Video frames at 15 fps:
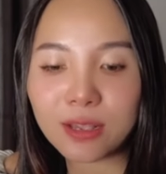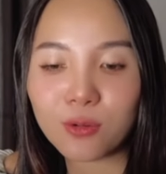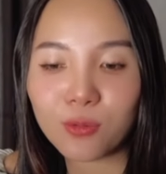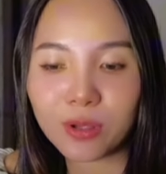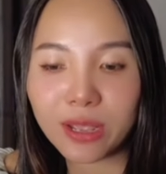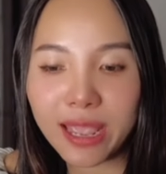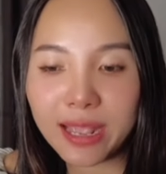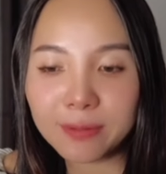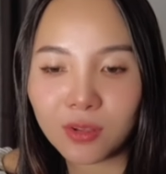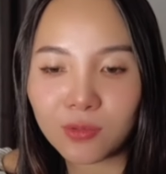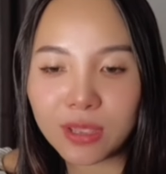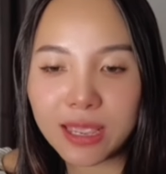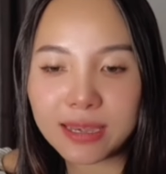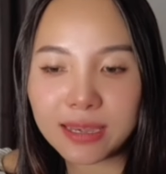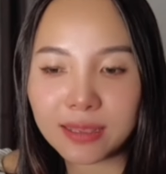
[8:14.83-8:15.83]
nguồn khác. Ok
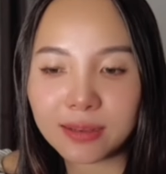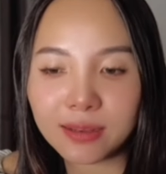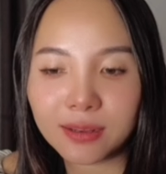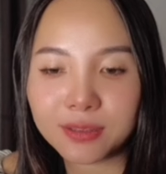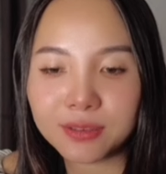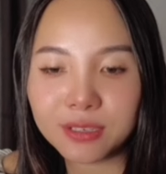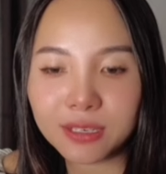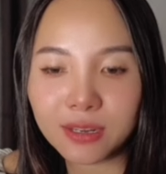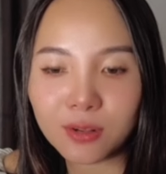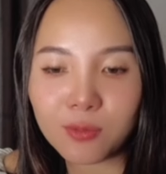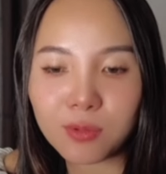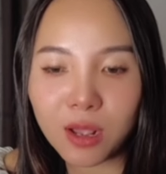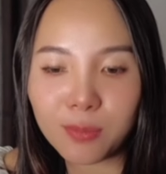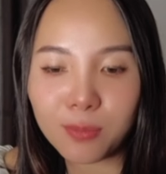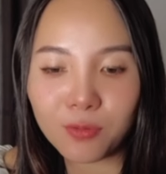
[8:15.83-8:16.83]
nè, ở dưới này nó
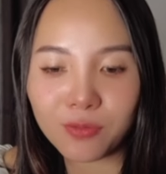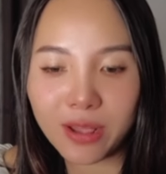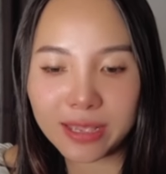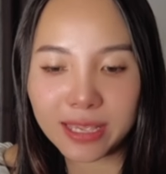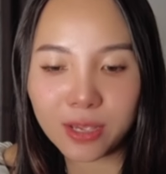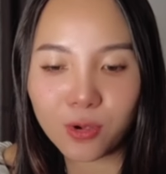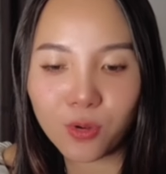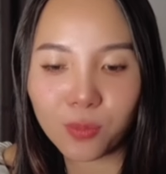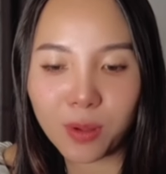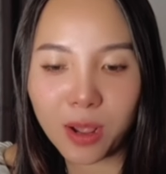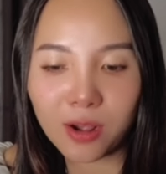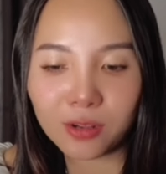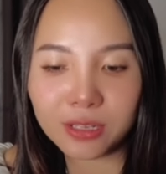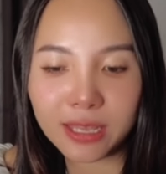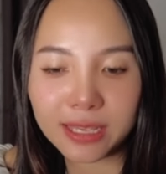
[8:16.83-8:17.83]
cũng có một vài cái nguồn mà họ
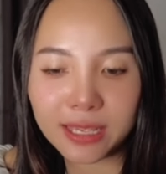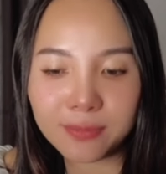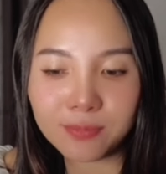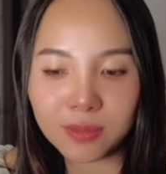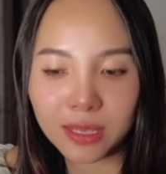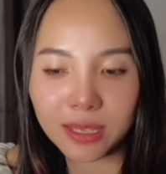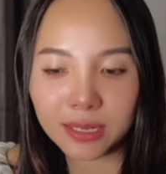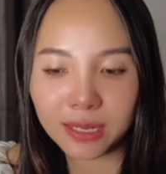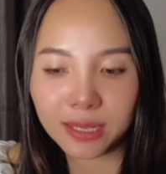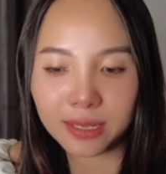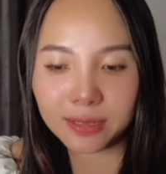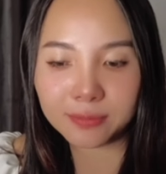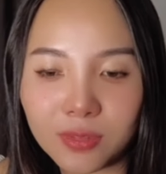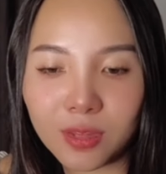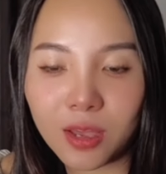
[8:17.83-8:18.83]
có thể kiếm tiền nè
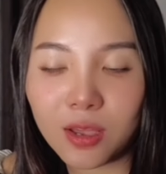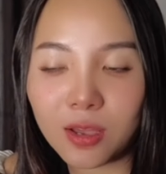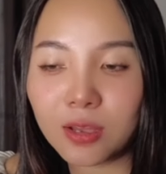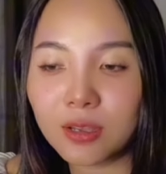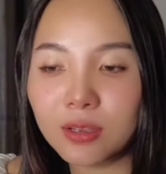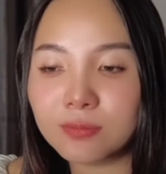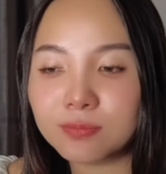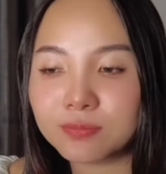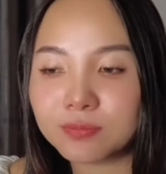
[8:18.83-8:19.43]
ha. Đó,